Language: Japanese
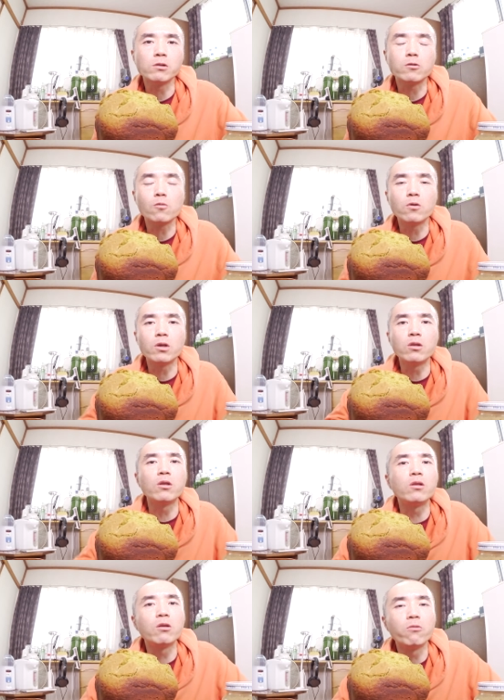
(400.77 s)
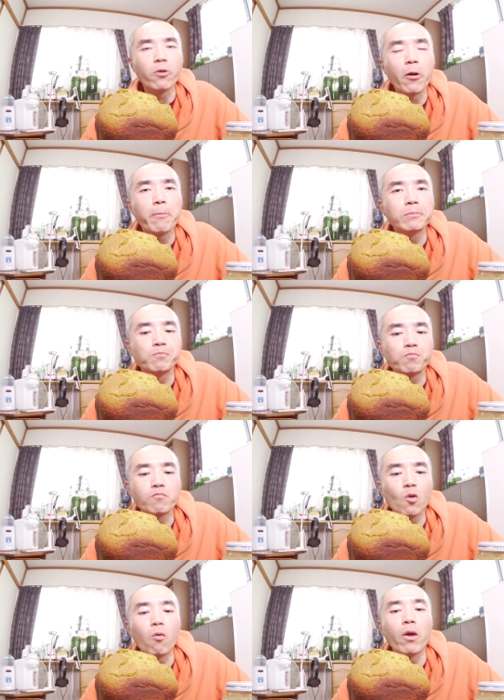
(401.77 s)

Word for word: はすごいいいって言ってるねこ